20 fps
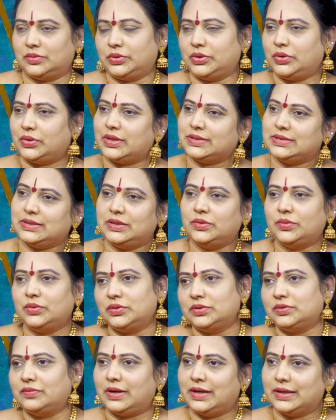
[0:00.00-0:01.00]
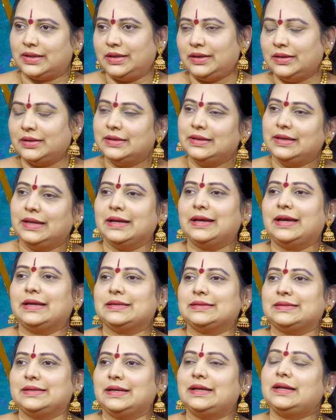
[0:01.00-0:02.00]
క్యూరియాసిటీ ఉంటుంది వాళ్ళకి
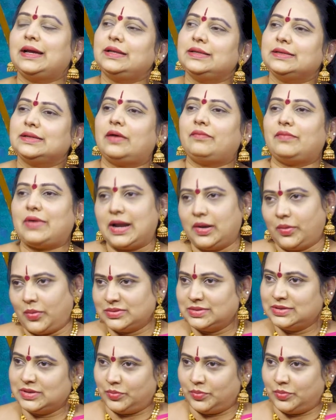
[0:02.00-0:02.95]
ఖచ్చితంగా కానీ వాళ్ళ కోసం